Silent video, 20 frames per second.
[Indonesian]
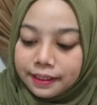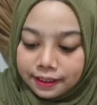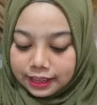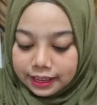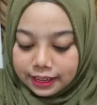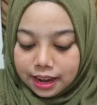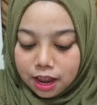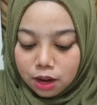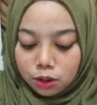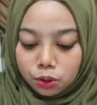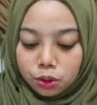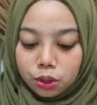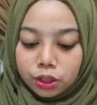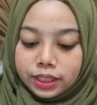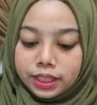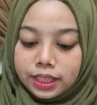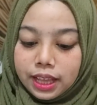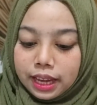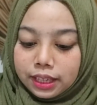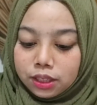Dan untuk
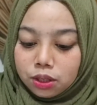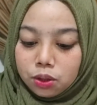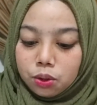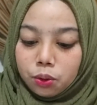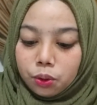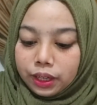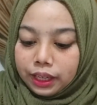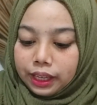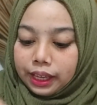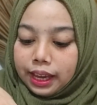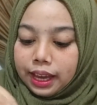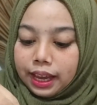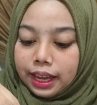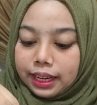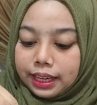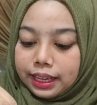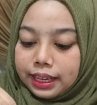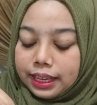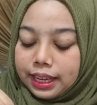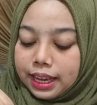
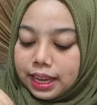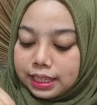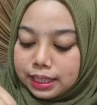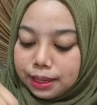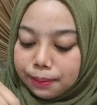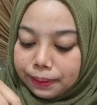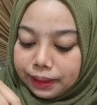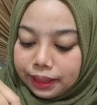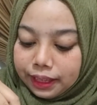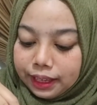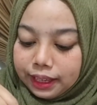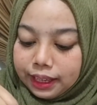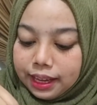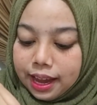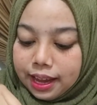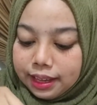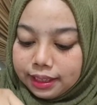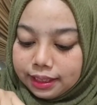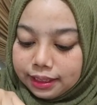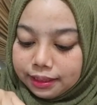teksturnya, dia seperti ini
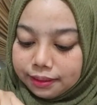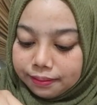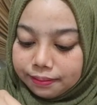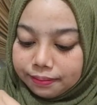guys.